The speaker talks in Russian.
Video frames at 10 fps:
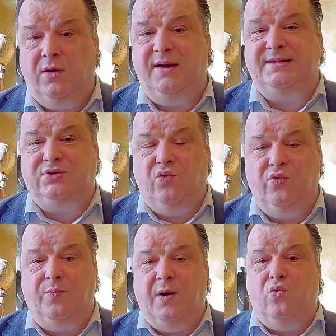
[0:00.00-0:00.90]

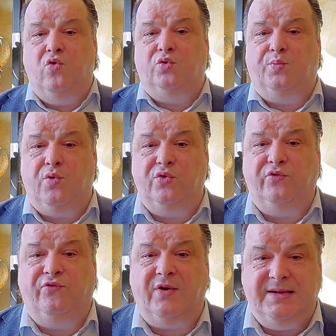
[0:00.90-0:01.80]
крестовый поход
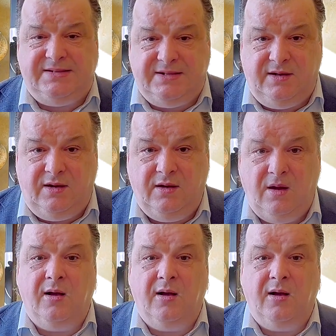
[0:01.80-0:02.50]
против России,